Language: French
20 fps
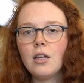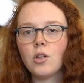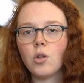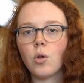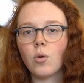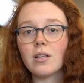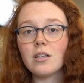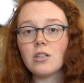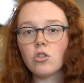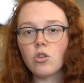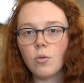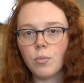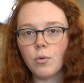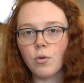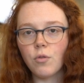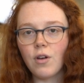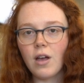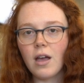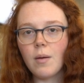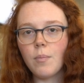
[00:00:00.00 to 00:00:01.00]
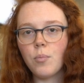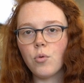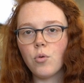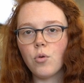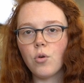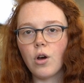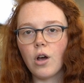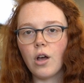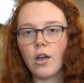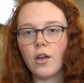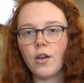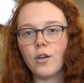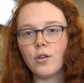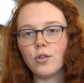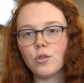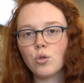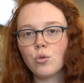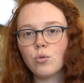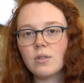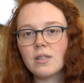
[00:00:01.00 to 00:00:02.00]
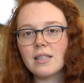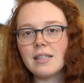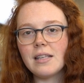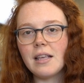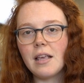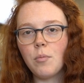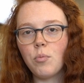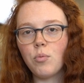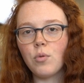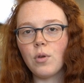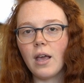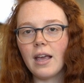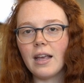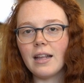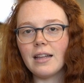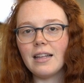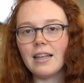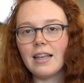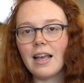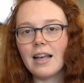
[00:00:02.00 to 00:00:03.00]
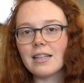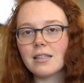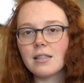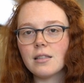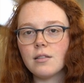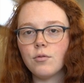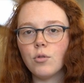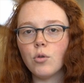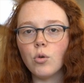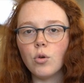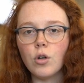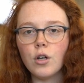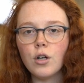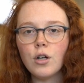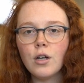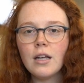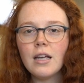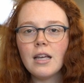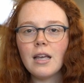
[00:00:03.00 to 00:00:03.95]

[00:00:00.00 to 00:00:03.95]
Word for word: Donc, qu'est-ce qu'on peut faire pour s'outiller puis aider à ce niveau-là?